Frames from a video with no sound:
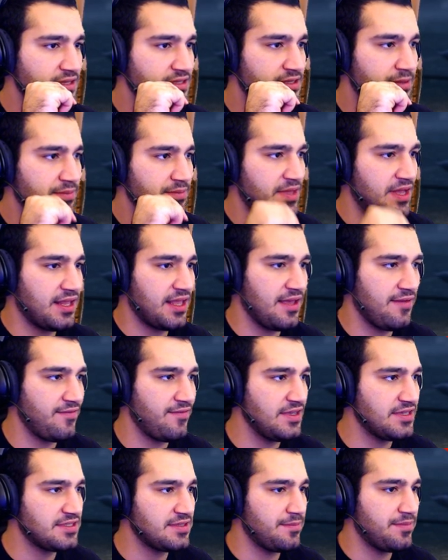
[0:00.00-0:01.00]
استبدال كان
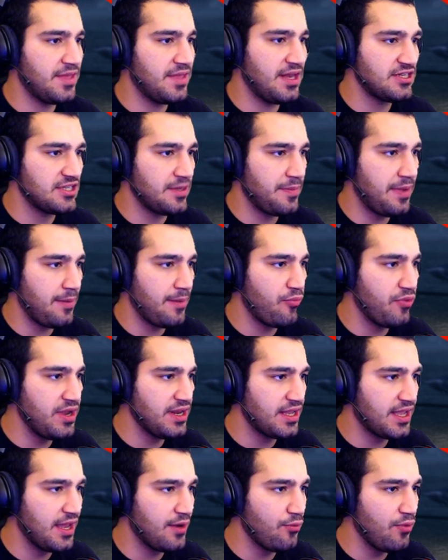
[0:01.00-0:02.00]
في استبدال شباب
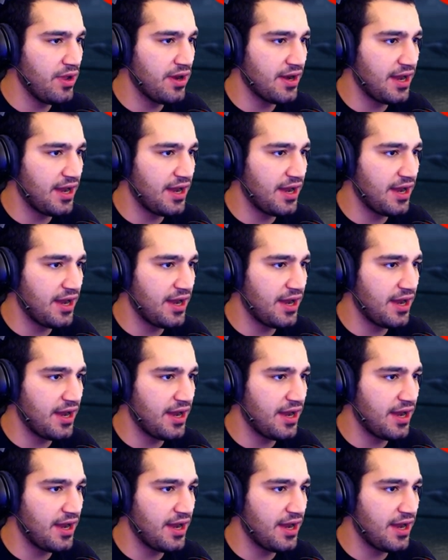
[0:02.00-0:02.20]
وين كان وين